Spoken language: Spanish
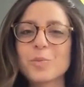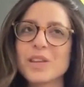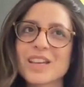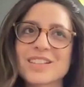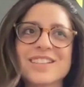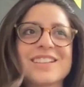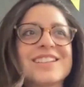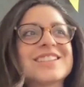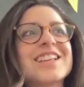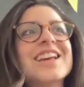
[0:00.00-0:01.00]
comidas, que
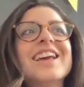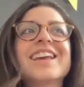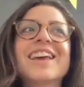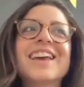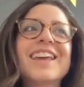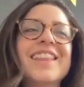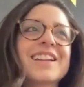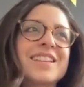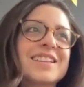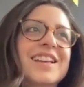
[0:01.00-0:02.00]
tienes que
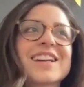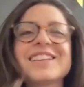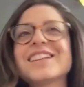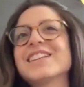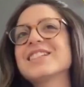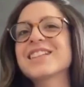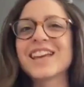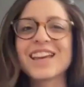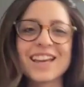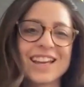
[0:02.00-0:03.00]
dar teta, que tienes
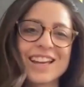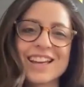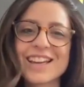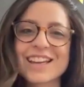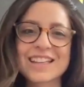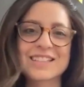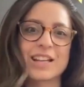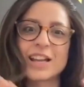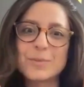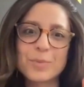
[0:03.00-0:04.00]
que,
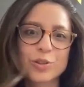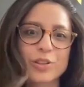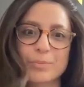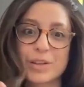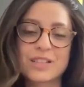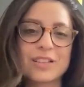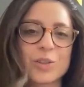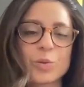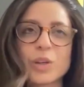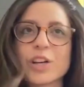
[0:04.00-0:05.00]
estar ahí presente
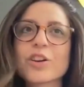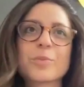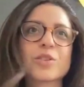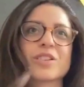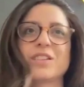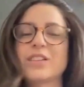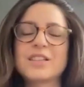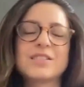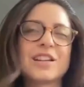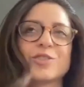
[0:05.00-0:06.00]
a tu hijo, porque si te
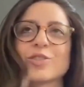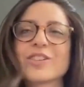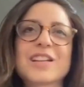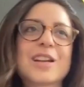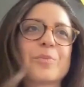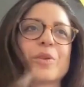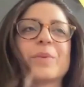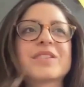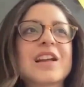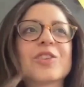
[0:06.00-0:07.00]
distraes o lo que sea le puede
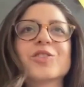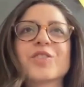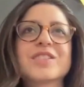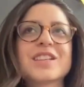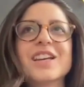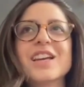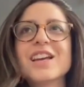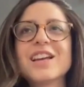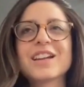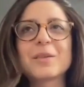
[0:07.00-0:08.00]
pasar algo. Entonces,
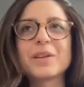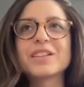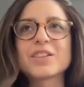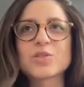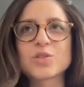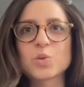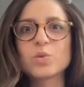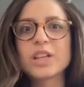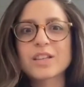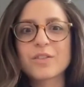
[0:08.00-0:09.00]
realmente eso es
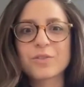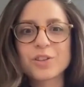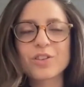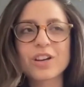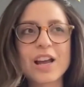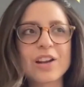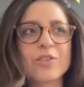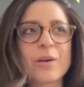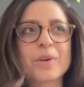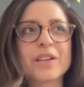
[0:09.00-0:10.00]
un desafío real,
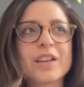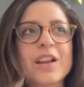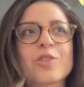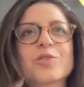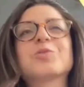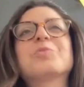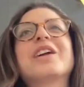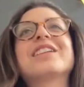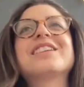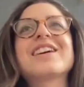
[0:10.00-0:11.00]
¿no? Aprender a
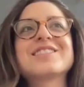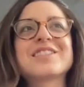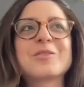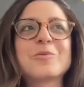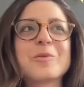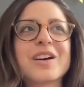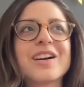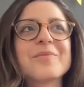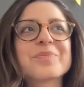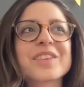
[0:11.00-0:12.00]
acostumbrarte a esta
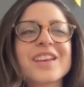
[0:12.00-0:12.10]
nueva...